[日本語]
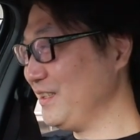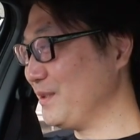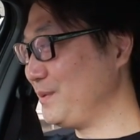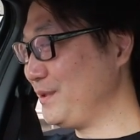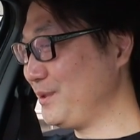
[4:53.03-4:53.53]
い
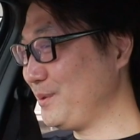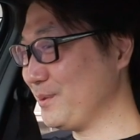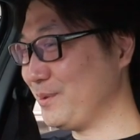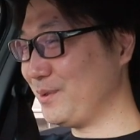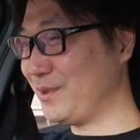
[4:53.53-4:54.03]
や、フィッ
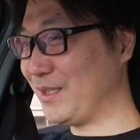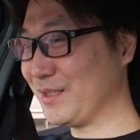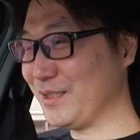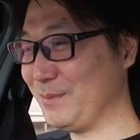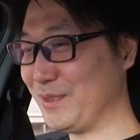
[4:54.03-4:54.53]

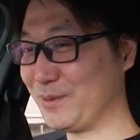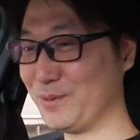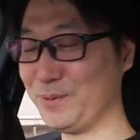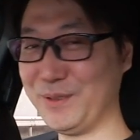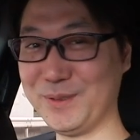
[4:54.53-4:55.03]
ト、改めて
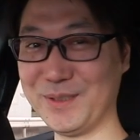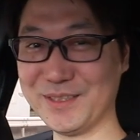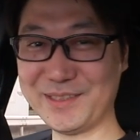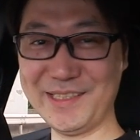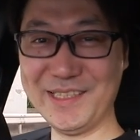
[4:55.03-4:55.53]
このフィットが
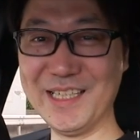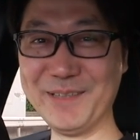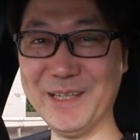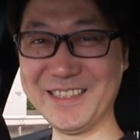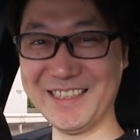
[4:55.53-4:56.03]
好きにな
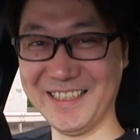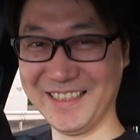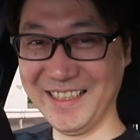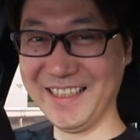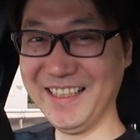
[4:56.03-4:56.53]
りました
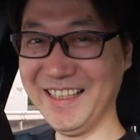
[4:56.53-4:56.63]
ね。